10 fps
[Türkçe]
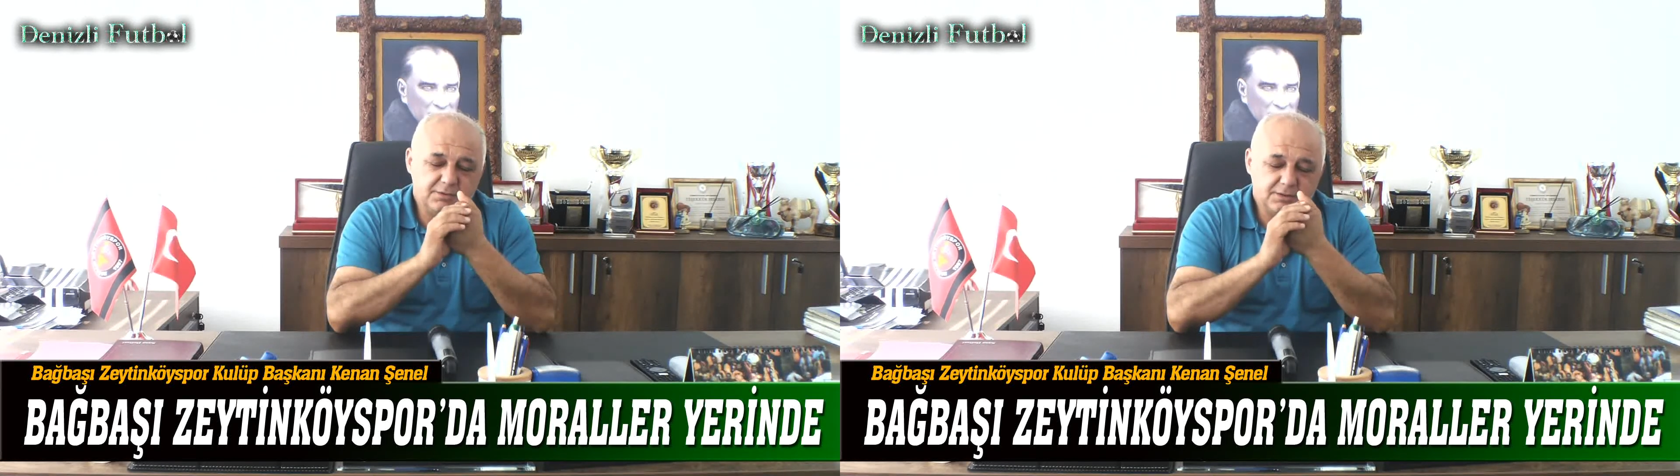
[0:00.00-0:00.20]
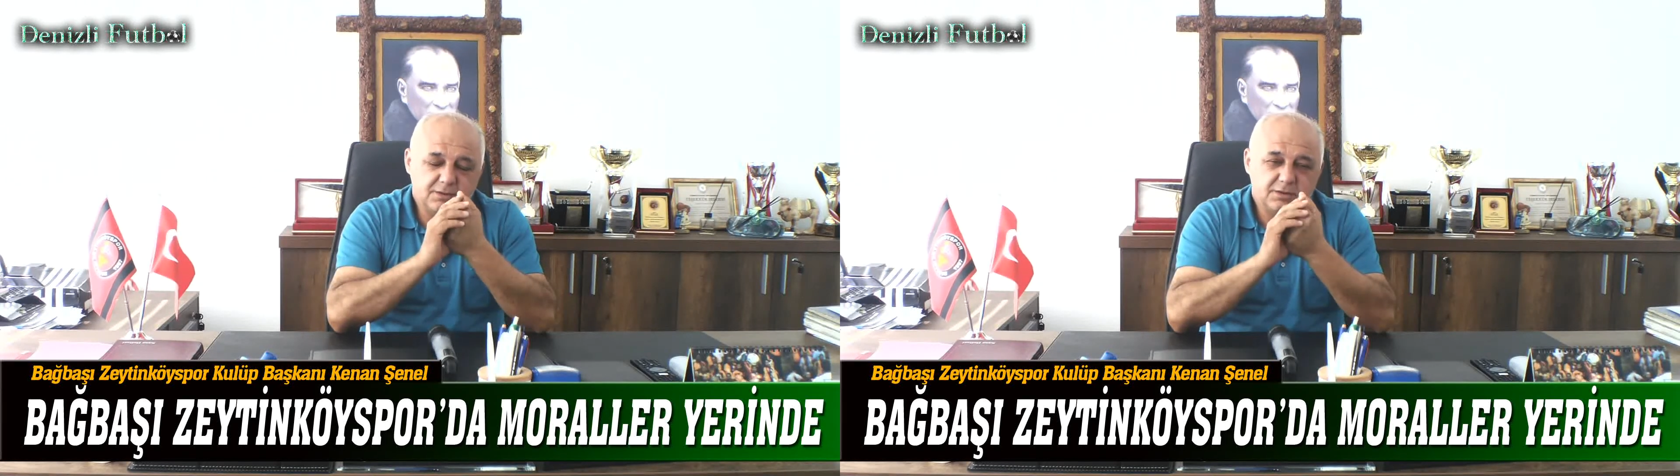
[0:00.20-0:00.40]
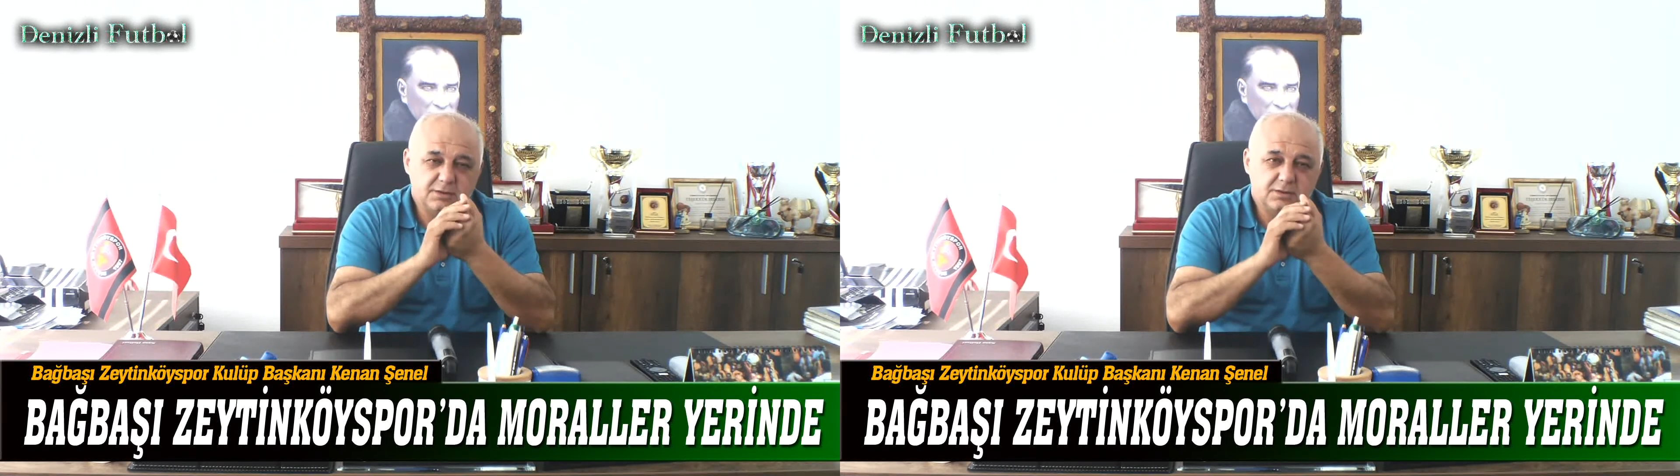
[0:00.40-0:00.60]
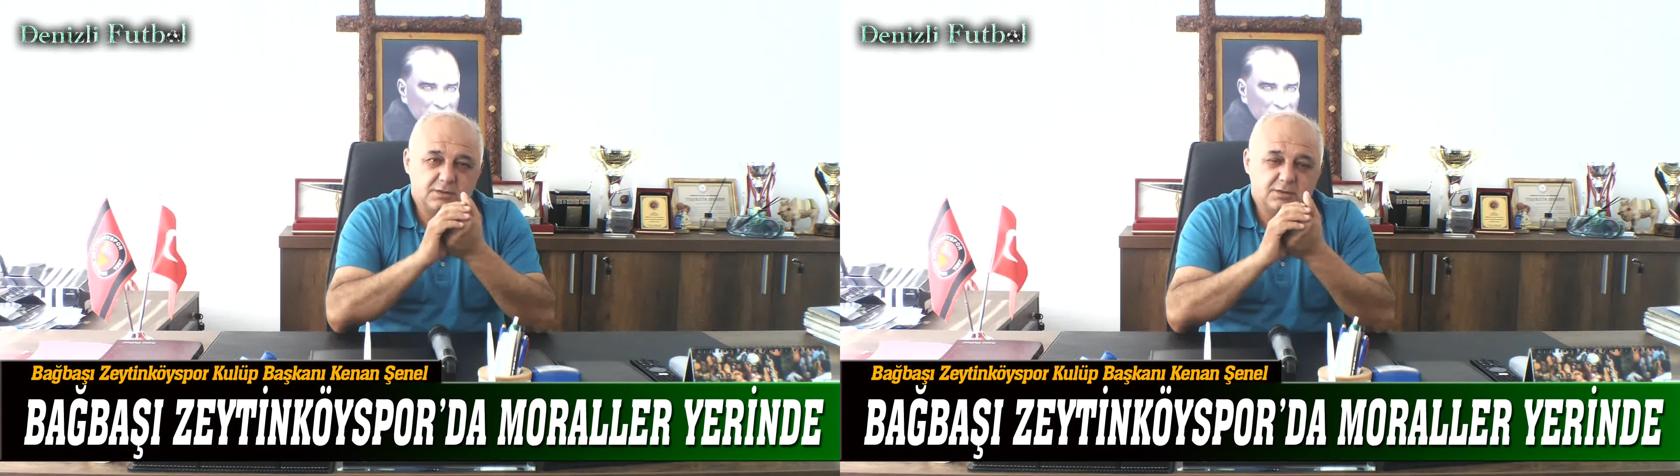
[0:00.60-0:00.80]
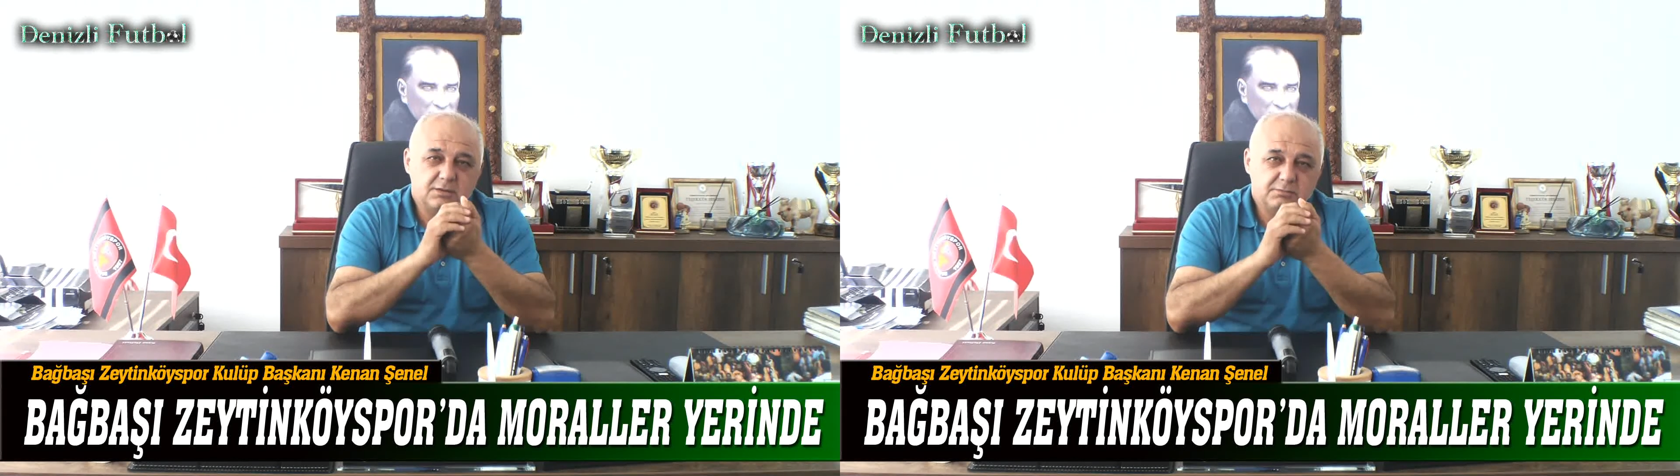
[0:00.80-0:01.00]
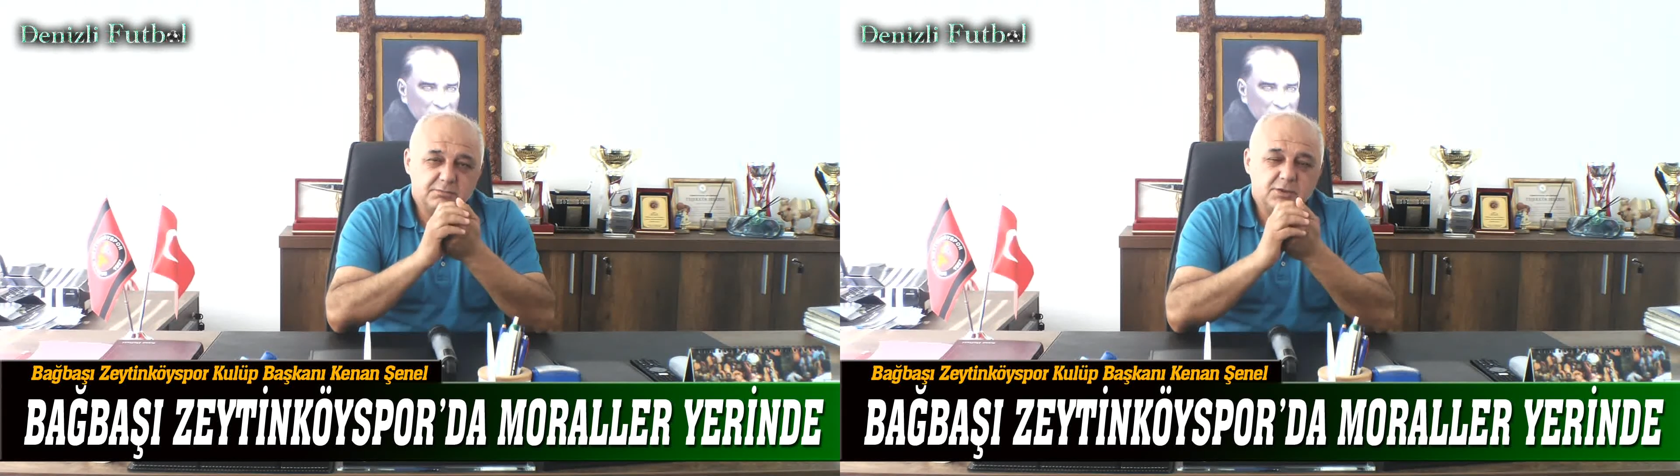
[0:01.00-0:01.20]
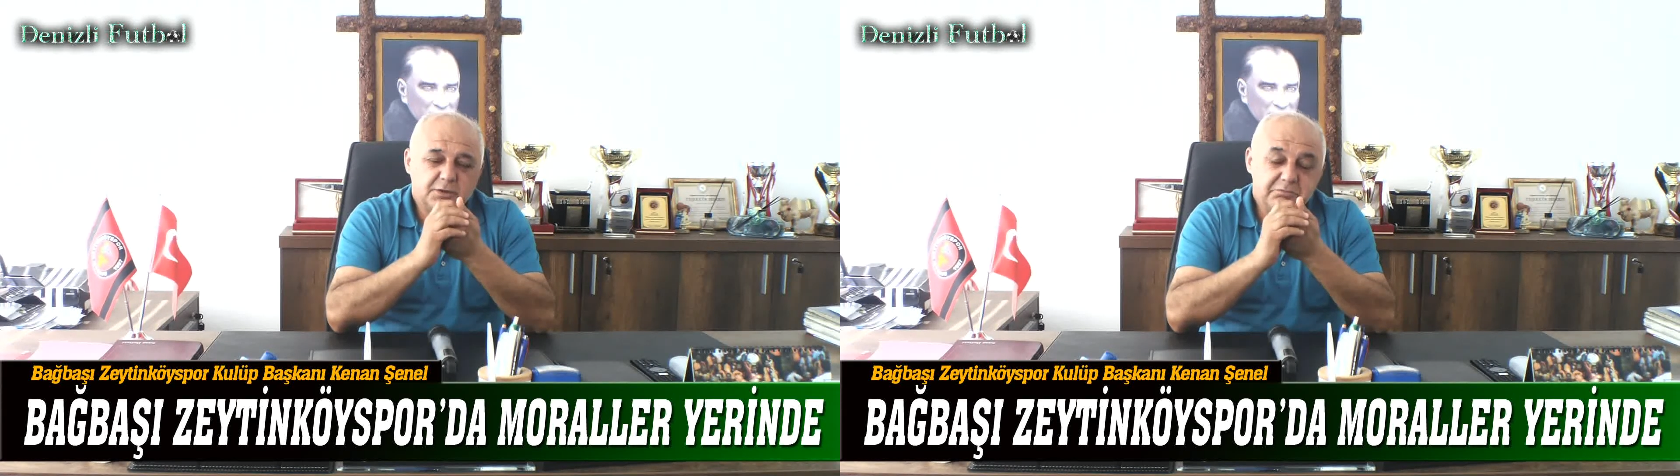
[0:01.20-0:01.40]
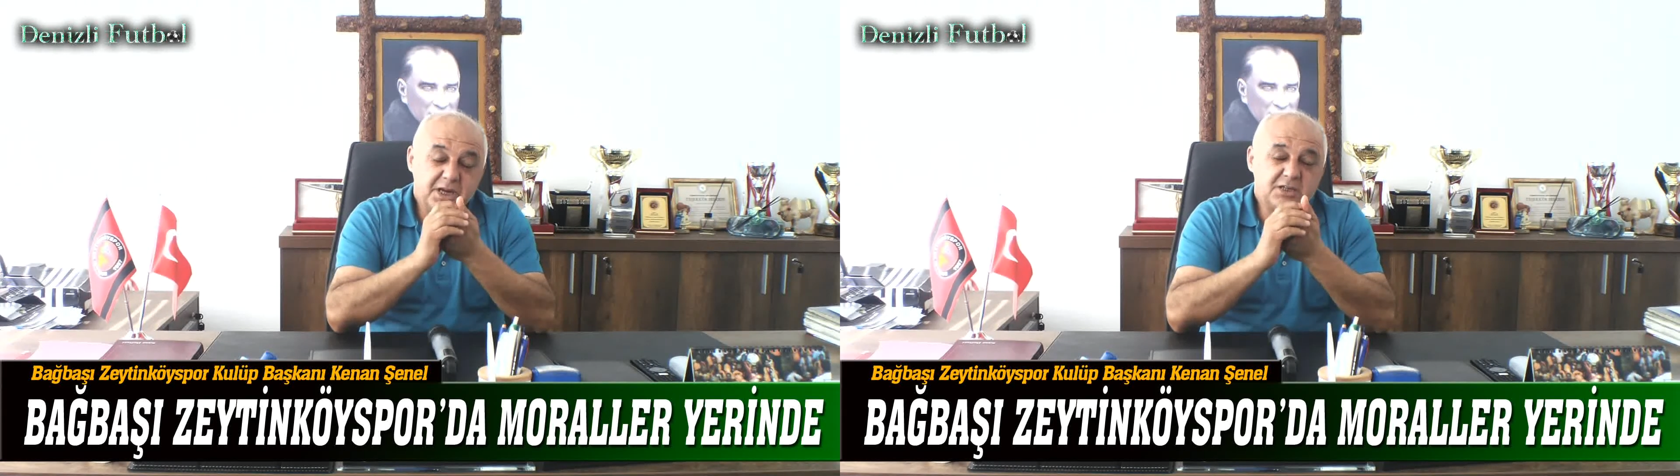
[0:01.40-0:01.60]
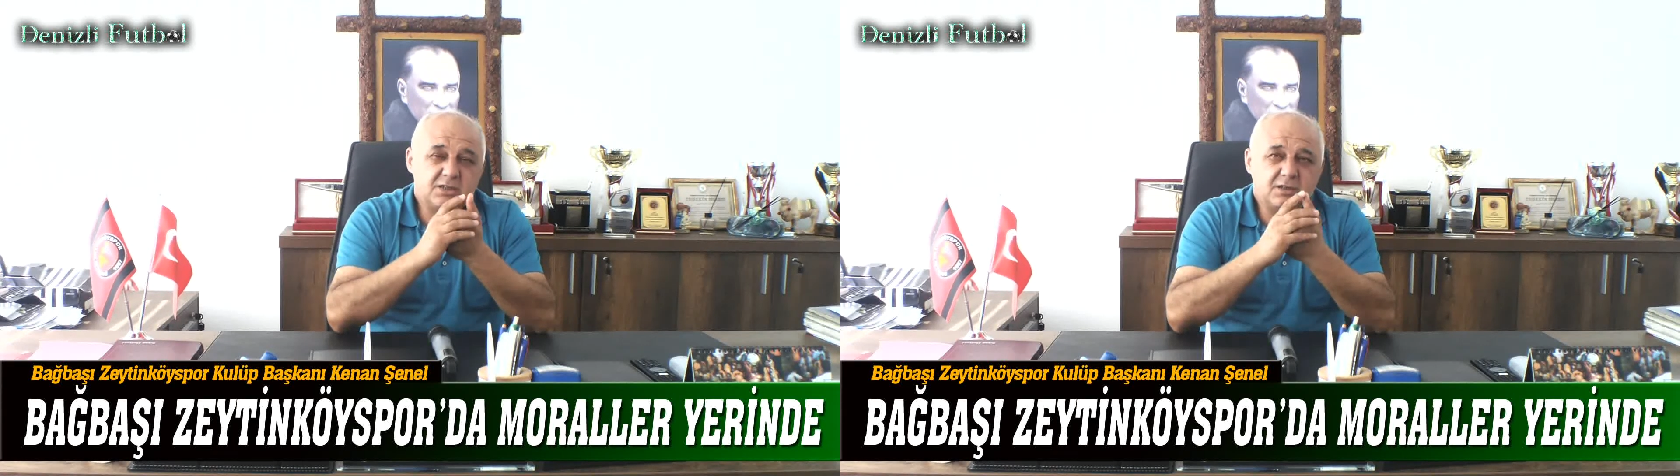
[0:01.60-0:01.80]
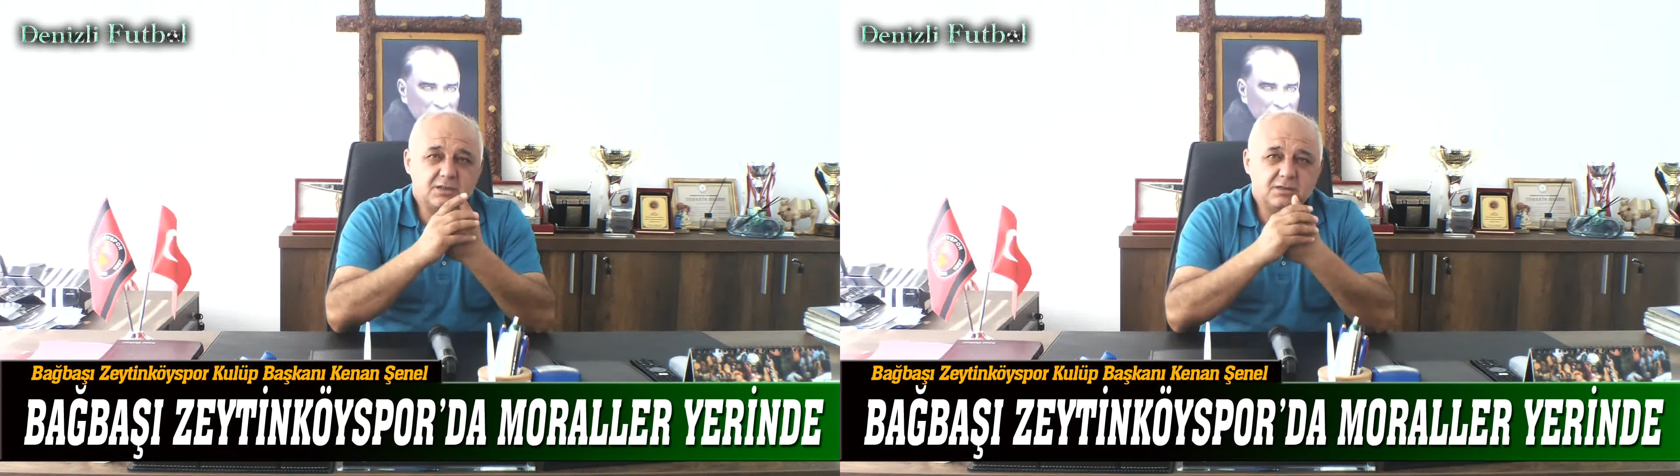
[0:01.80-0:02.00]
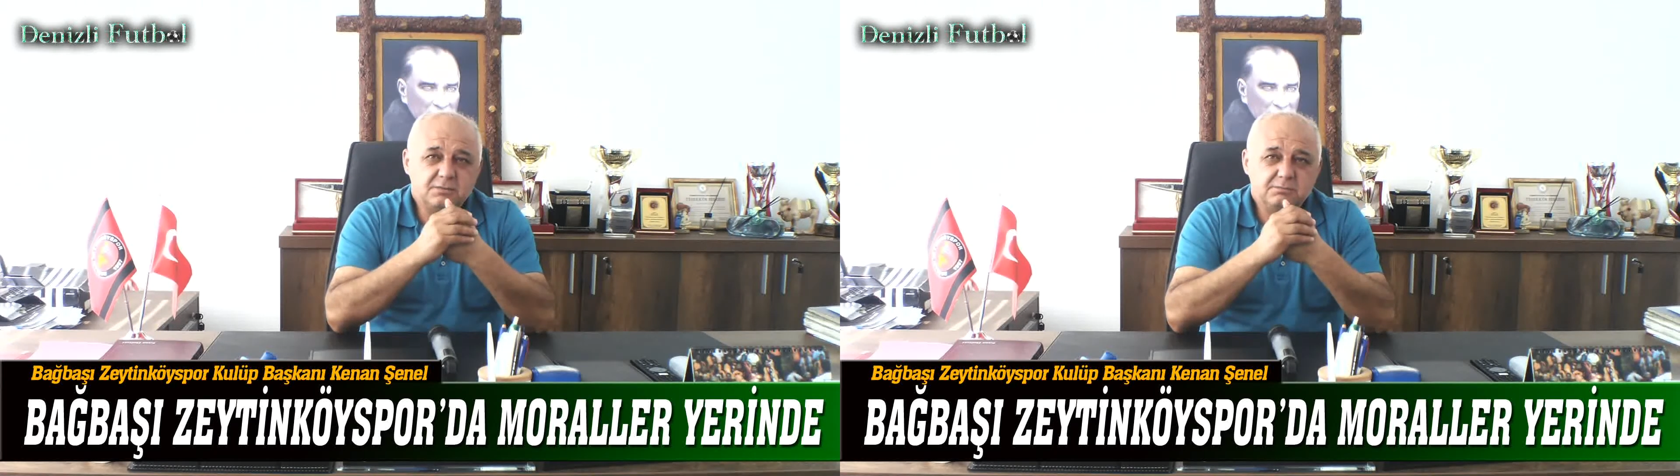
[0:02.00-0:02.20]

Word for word: yaptınız ve sonuçta dediğiniz oldu. Beş yıllık.